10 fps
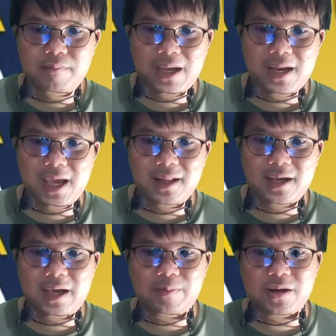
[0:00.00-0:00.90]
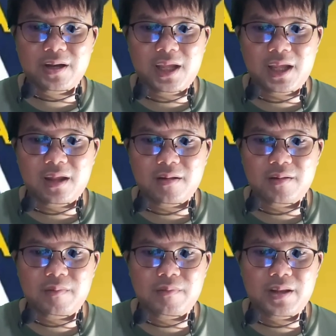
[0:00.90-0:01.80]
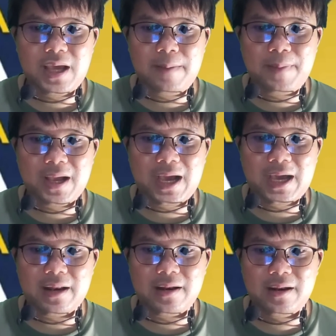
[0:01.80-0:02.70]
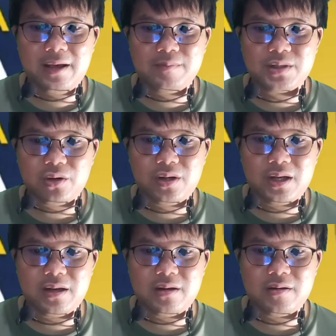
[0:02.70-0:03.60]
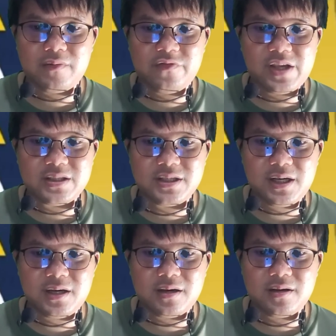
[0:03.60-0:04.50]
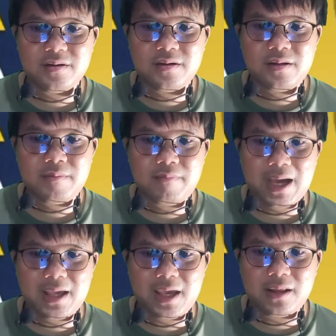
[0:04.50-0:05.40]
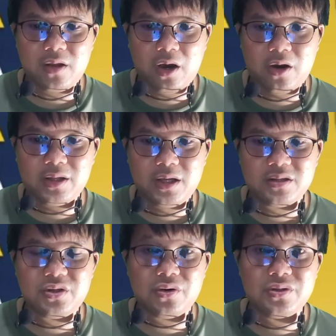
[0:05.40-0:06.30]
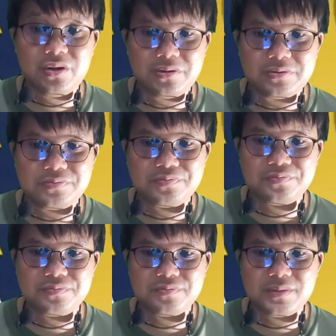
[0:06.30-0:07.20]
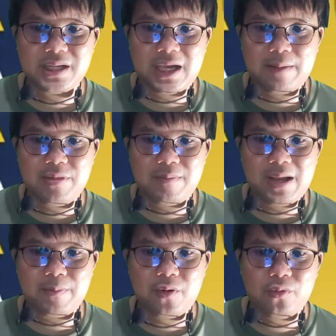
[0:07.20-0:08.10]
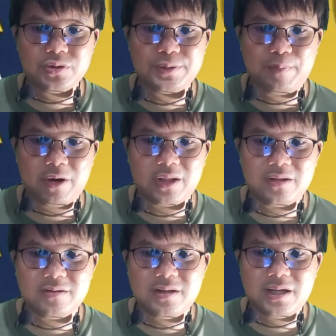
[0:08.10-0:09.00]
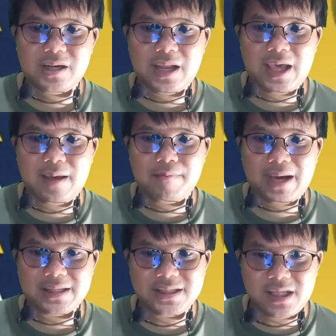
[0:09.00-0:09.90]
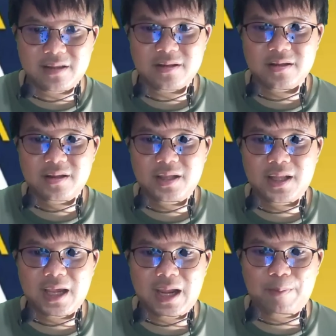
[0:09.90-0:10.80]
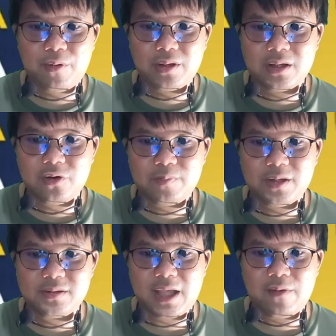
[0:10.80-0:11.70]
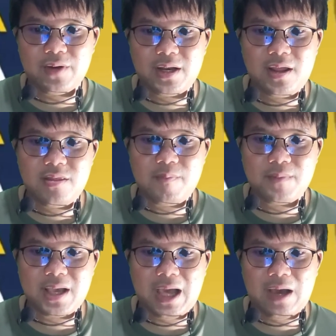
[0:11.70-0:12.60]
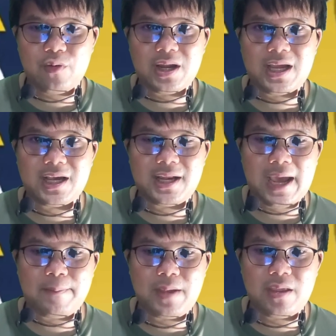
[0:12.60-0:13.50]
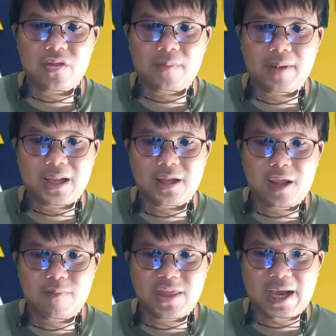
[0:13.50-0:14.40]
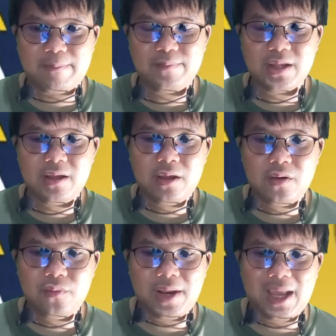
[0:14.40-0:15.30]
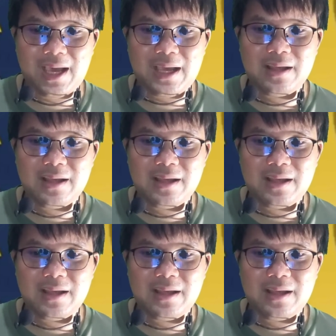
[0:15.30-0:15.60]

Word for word: Binance นะครับตอนนี้ได้ประกาศเริ่มต้นฟีเจอร์ Market Order Total นะครับสำหรับคู่ Spotและมาจิ้นที่ได้รับผลกระทบตั้งแต่วันที่19กรกฎาคมปี2023เวลา